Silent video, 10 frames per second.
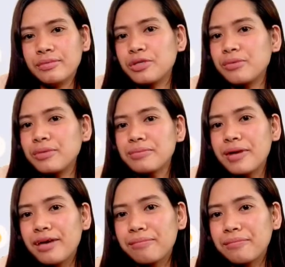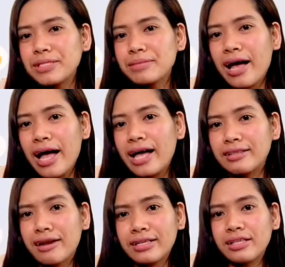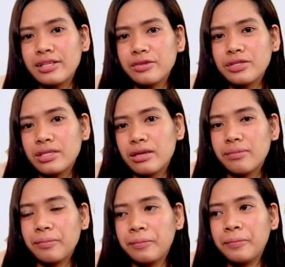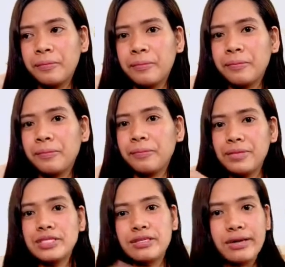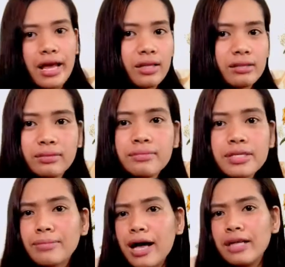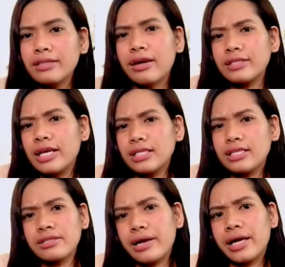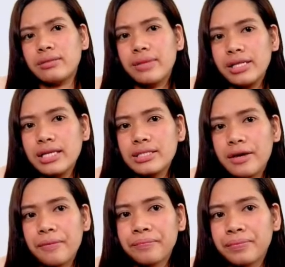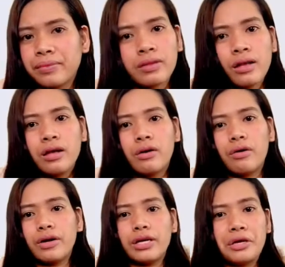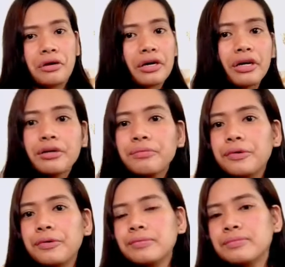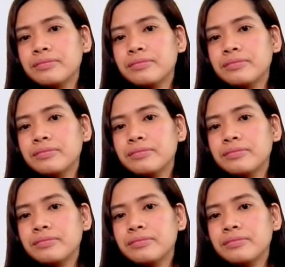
So, mas, may, mas ma-attract natin doon si Mr. Right. Mas ma-attract natin si Right Man kasi okay na yung career mo,